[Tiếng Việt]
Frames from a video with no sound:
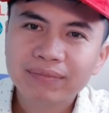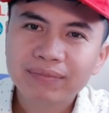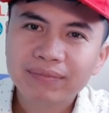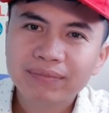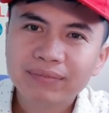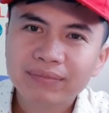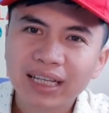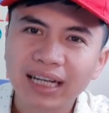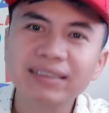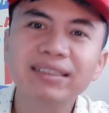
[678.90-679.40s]

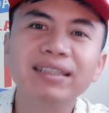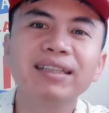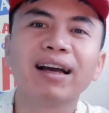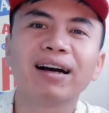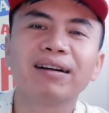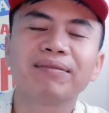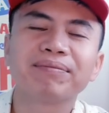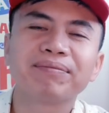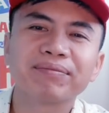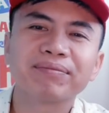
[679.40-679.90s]
cái gì
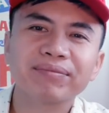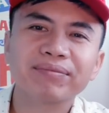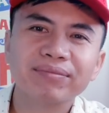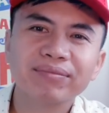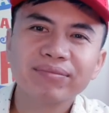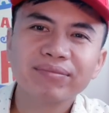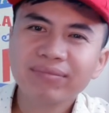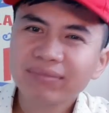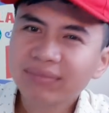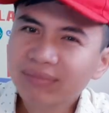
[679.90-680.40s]
ạ
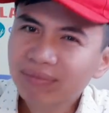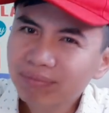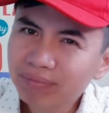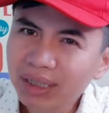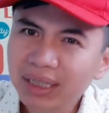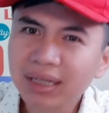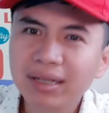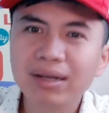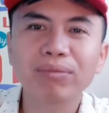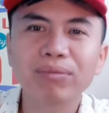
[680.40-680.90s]

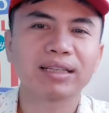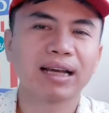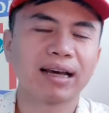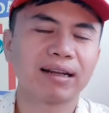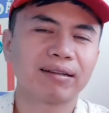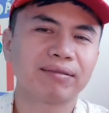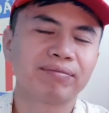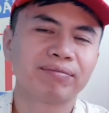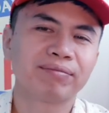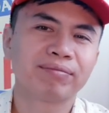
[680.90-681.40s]
bất động
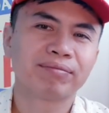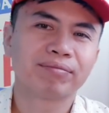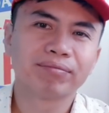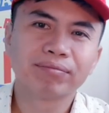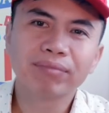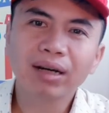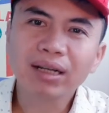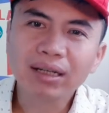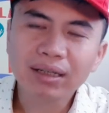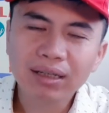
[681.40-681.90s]
sản
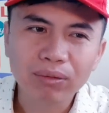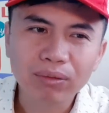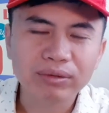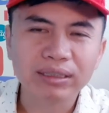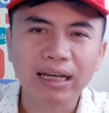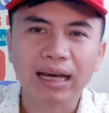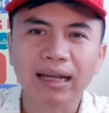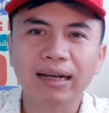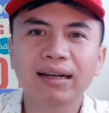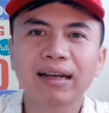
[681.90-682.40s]
bất động
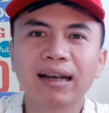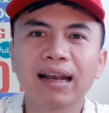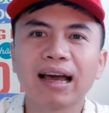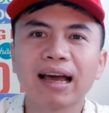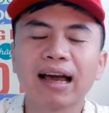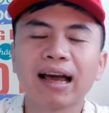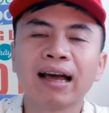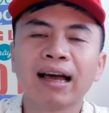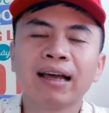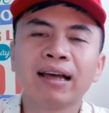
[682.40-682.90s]
sản
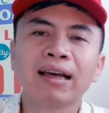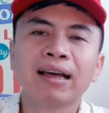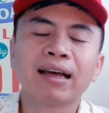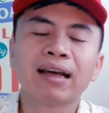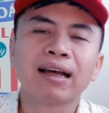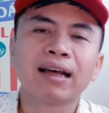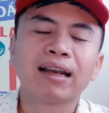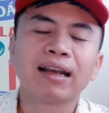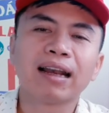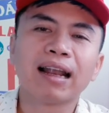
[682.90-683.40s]
là
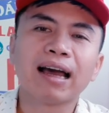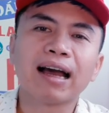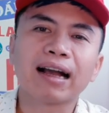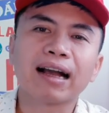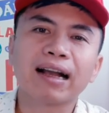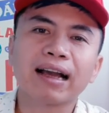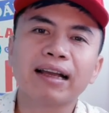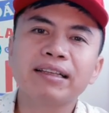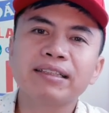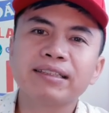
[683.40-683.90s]
là
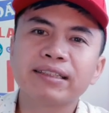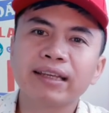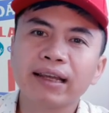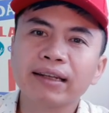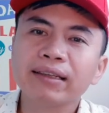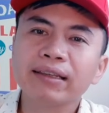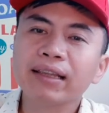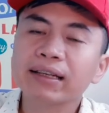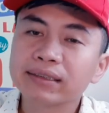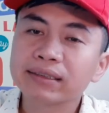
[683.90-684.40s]
cái
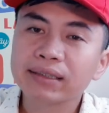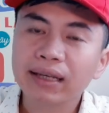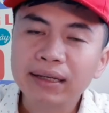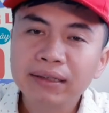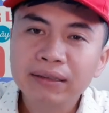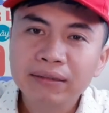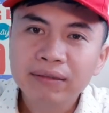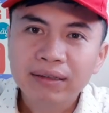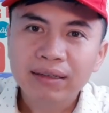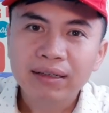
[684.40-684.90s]
chén thạch xanh
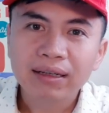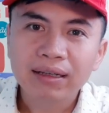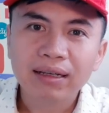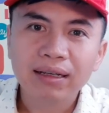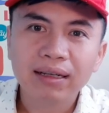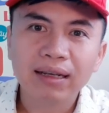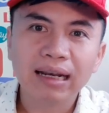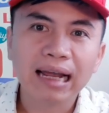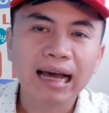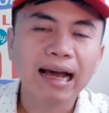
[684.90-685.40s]

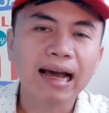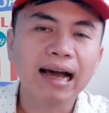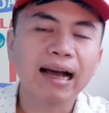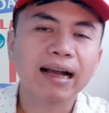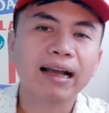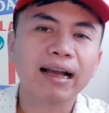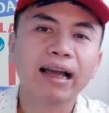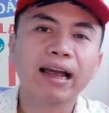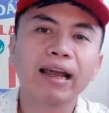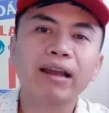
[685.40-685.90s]
là
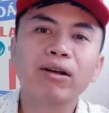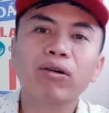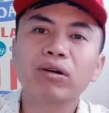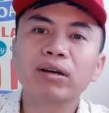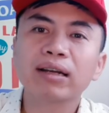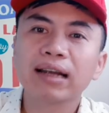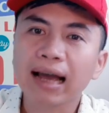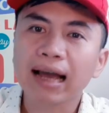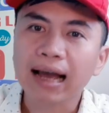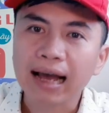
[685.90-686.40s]
cái
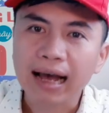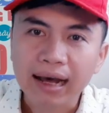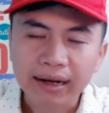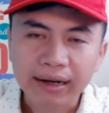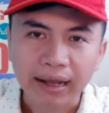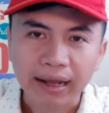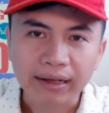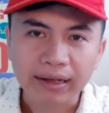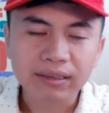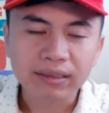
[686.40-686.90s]
con gà
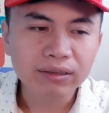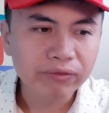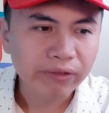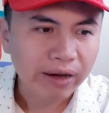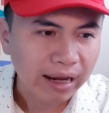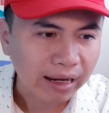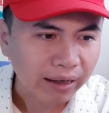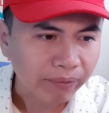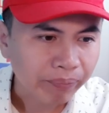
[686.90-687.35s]
đẻ trứng vàng